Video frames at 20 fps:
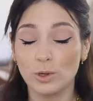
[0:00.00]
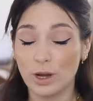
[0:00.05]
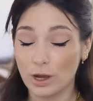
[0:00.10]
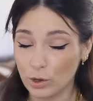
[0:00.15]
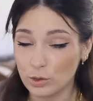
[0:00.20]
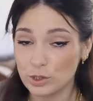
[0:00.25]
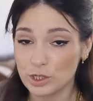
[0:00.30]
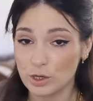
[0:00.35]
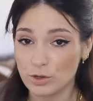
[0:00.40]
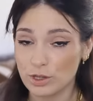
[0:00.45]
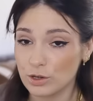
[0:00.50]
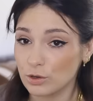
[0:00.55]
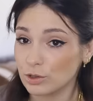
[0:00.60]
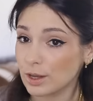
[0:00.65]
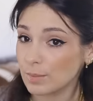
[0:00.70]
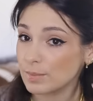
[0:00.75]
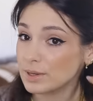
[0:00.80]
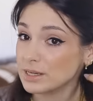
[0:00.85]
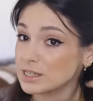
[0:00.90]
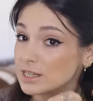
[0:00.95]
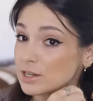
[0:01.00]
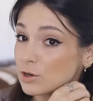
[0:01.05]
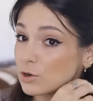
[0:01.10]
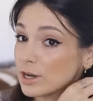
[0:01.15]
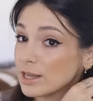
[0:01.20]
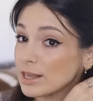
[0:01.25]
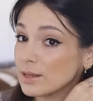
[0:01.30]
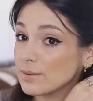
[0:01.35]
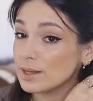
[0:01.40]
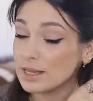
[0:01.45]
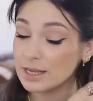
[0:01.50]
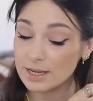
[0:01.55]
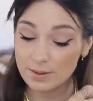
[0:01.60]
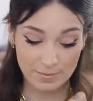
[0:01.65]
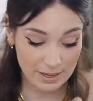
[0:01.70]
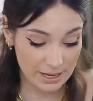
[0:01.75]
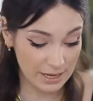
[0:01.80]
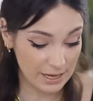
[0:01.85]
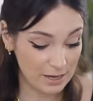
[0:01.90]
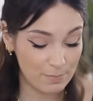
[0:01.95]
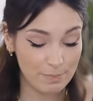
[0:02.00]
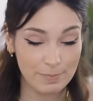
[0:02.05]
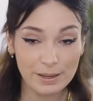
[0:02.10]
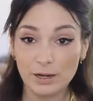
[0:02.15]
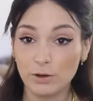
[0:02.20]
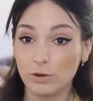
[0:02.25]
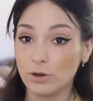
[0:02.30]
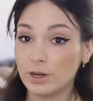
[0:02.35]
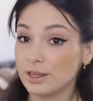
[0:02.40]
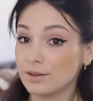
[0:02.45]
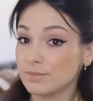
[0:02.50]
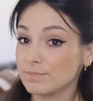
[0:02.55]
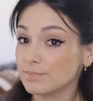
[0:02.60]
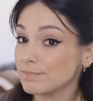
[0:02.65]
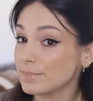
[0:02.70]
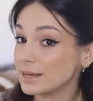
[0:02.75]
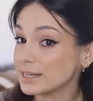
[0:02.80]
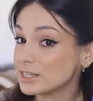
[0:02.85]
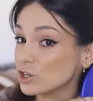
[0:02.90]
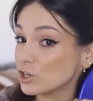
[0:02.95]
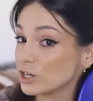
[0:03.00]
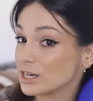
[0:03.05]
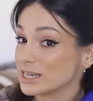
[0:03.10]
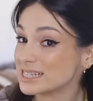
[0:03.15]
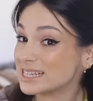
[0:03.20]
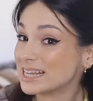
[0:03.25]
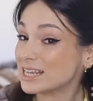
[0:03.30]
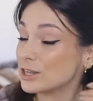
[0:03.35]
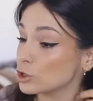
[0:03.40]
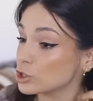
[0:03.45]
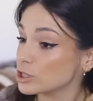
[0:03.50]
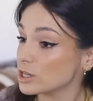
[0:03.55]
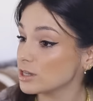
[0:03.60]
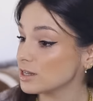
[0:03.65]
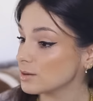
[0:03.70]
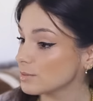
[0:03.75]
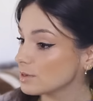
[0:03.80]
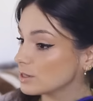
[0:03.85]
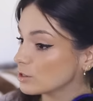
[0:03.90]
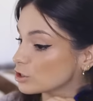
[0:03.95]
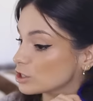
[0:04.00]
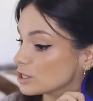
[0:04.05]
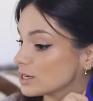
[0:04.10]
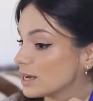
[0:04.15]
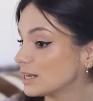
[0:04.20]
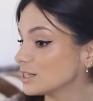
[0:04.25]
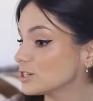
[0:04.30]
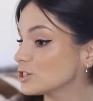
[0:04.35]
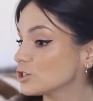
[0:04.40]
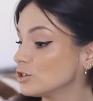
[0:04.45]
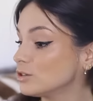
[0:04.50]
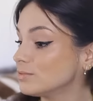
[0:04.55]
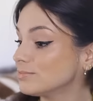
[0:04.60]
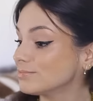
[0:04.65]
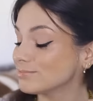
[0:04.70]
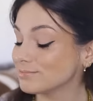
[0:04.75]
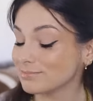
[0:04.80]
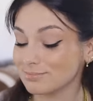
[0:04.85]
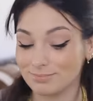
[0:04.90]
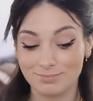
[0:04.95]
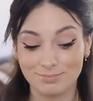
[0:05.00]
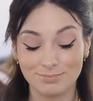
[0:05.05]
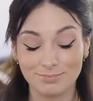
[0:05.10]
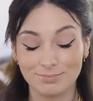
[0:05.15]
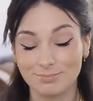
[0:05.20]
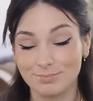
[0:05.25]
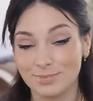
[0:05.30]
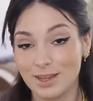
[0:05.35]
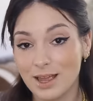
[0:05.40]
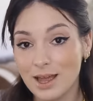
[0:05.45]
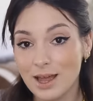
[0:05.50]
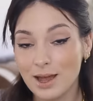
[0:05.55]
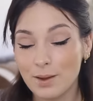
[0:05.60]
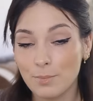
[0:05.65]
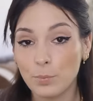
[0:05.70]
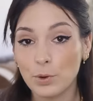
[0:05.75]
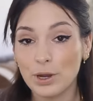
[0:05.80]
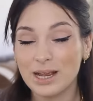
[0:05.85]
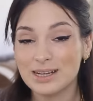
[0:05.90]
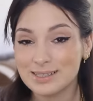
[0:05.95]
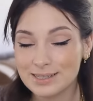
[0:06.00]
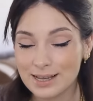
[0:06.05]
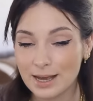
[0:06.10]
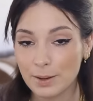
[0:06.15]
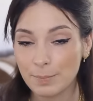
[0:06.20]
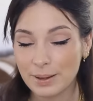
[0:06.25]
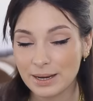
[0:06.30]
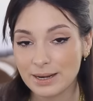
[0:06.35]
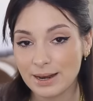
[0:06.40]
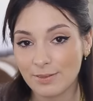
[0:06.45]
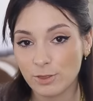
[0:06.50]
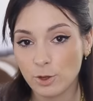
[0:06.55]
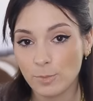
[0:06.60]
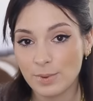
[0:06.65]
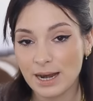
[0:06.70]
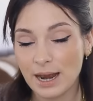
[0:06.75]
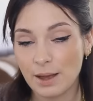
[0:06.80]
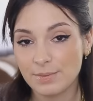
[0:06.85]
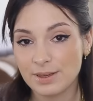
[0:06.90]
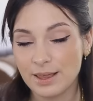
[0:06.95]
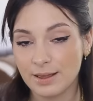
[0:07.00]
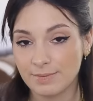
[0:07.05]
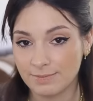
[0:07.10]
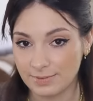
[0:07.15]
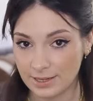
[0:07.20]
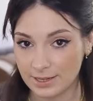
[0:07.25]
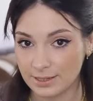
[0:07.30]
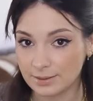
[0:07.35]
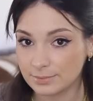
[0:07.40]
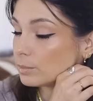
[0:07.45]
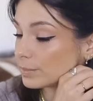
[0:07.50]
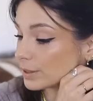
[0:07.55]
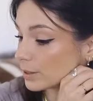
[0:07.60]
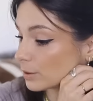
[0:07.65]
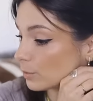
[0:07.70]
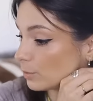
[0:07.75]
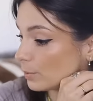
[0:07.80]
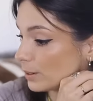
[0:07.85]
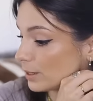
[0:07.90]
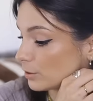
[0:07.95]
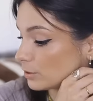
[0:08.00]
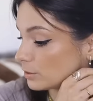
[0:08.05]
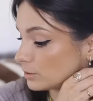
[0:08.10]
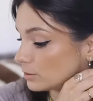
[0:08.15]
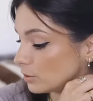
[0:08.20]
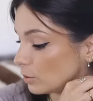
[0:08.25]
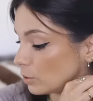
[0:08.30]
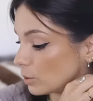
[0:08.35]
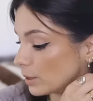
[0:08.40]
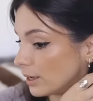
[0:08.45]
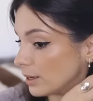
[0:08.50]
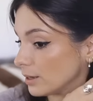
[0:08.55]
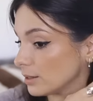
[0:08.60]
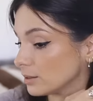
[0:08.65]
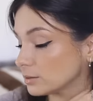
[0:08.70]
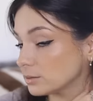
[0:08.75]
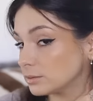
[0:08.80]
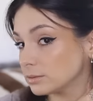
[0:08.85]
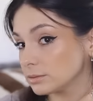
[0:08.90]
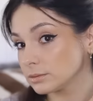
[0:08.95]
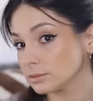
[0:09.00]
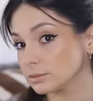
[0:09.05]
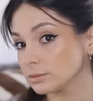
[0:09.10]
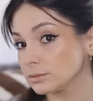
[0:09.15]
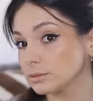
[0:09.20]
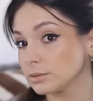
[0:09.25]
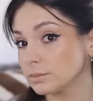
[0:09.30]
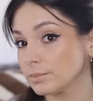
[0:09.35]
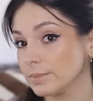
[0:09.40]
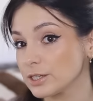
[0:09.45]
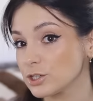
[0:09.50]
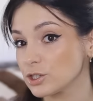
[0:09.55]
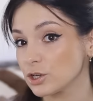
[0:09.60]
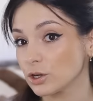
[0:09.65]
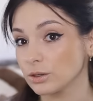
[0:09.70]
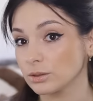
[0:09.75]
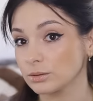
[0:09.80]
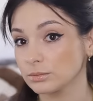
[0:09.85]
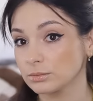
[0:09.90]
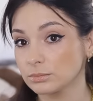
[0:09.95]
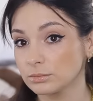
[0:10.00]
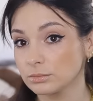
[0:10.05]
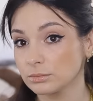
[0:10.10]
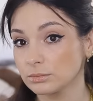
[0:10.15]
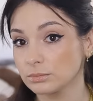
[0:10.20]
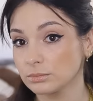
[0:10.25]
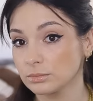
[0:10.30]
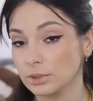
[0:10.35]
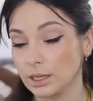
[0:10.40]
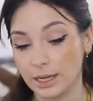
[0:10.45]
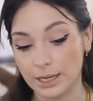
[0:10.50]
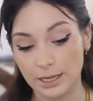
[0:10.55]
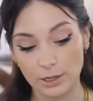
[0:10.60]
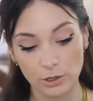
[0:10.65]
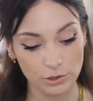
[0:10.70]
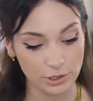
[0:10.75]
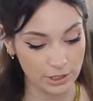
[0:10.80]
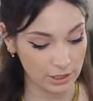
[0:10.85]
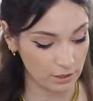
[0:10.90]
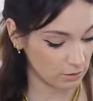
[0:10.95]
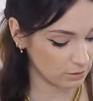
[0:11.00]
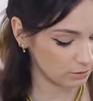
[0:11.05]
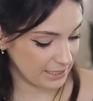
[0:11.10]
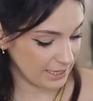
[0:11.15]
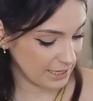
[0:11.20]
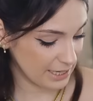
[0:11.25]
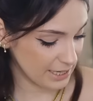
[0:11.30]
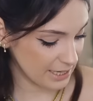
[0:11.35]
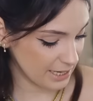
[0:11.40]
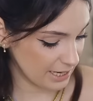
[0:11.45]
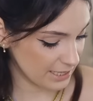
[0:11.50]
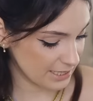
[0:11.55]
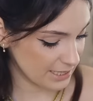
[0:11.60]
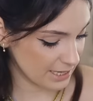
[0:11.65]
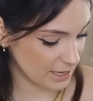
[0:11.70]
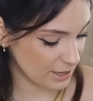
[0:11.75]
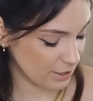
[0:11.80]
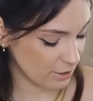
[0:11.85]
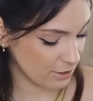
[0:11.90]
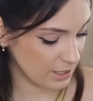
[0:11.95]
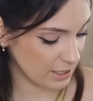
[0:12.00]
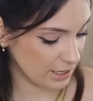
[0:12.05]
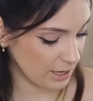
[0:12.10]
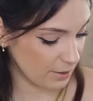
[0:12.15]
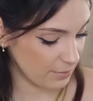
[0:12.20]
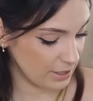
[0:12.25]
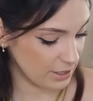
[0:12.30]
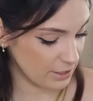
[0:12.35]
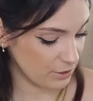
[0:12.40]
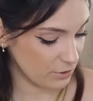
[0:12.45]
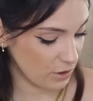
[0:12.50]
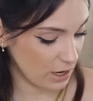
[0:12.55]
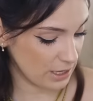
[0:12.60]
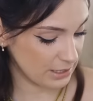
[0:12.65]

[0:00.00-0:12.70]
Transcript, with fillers: Una cosa os digo también, si tengo que dividirme el pelo en mechones de 2 centímetros de ancho, mm, voy a estar peinándome la vida entera. Pero bueno, ok. Mechón aquí lo tengo. Deje que la sección del cabello